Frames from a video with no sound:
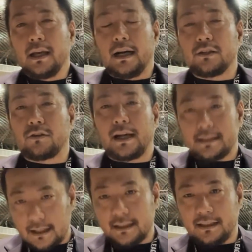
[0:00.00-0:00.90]
あの川
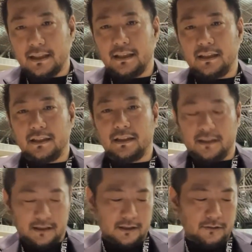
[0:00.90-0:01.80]

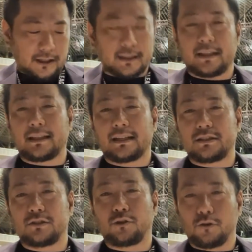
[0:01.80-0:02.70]
崎の方々から
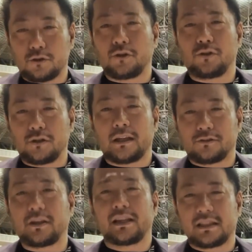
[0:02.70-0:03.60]
すると本当あの
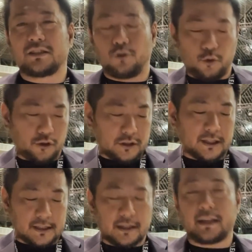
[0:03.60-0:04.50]
悔しい思いをし
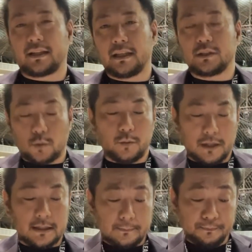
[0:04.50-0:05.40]
たんじゃないかなと思いま
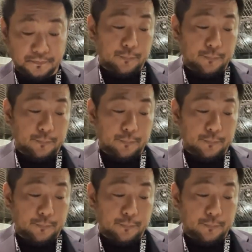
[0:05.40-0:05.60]
す。